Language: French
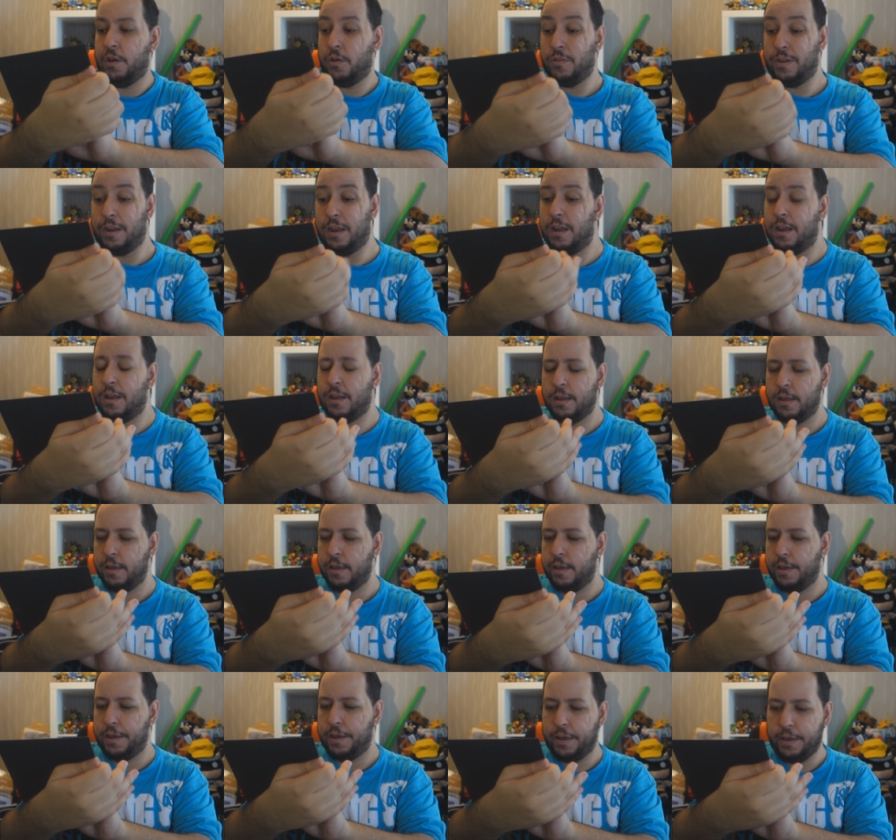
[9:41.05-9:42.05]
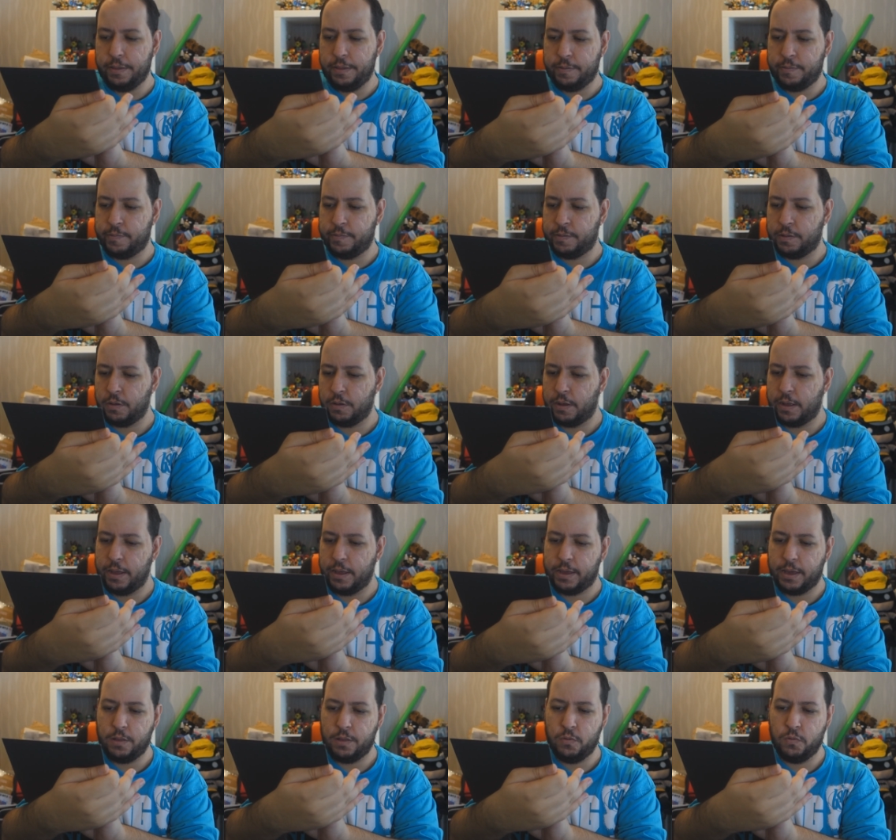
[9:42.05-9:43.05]
alors on a Ace,
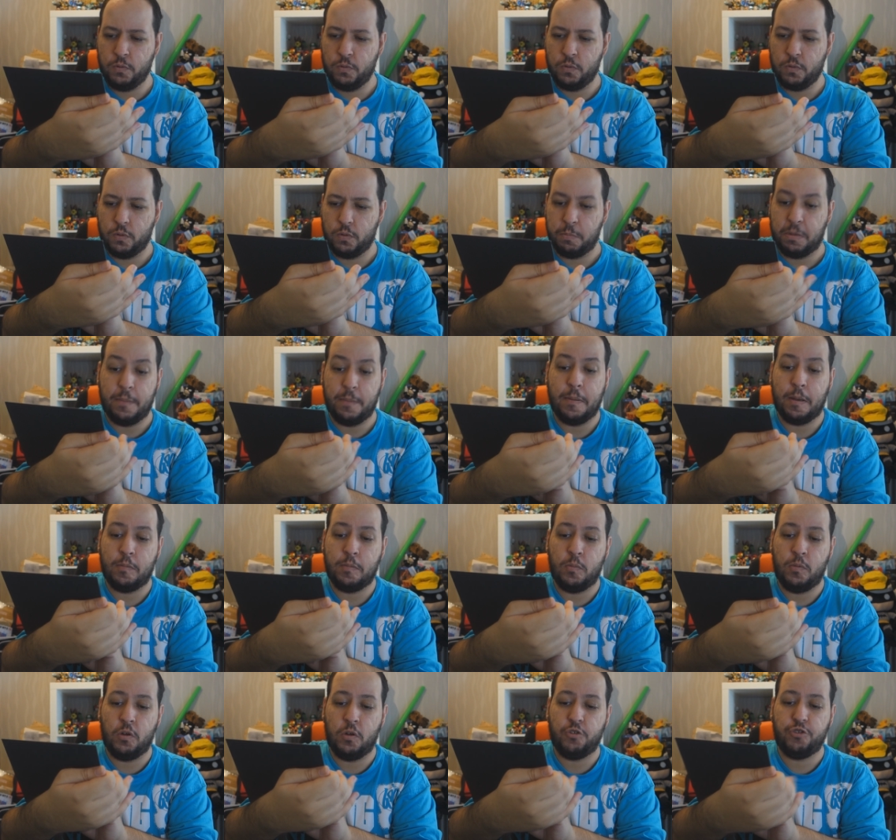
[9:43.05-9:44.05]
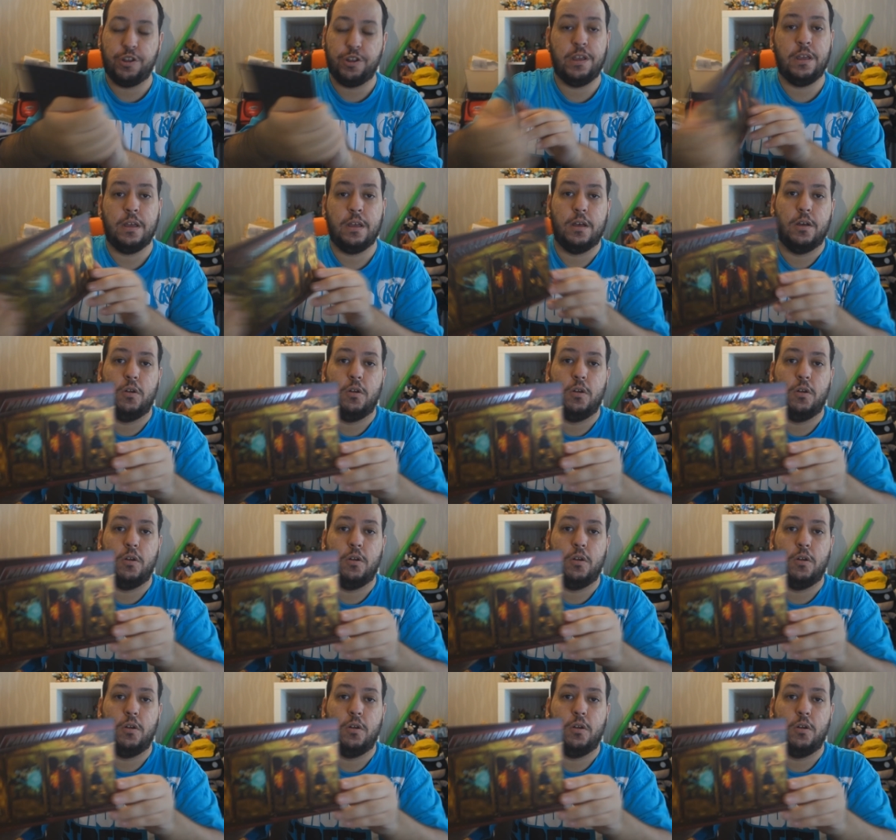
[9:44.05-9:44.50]
Akenu, bah, Barbe Blanche et